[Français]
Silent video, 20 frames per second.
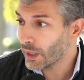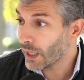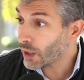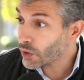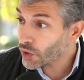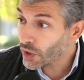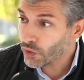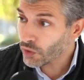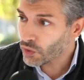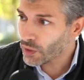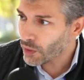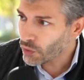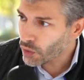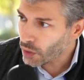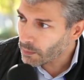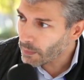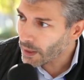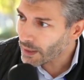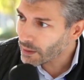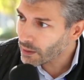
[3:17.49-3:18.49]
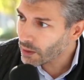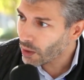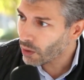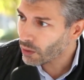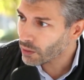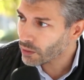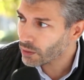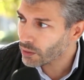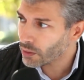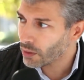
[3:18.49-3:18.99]
est à la recherche d'agents de
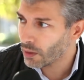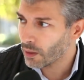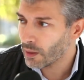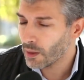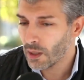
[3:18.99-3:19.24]
maintenance.